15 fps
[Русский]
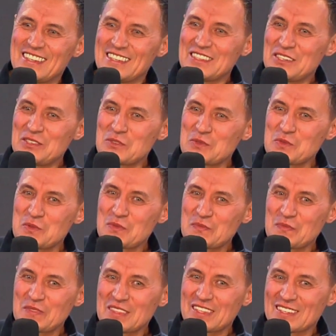Но,
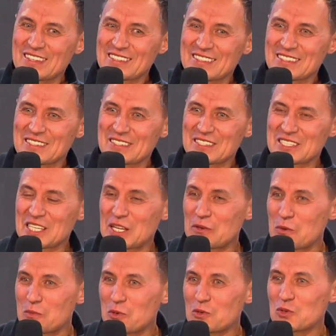
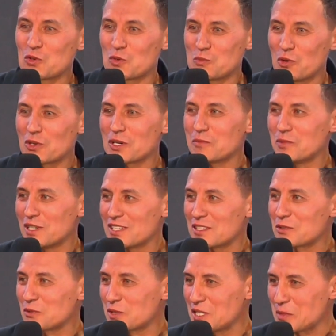слава Богу, у Бога были
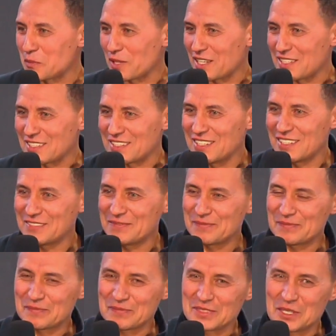другие планы, да,
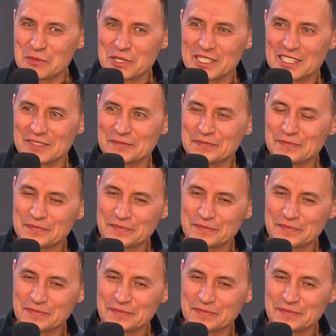на меня.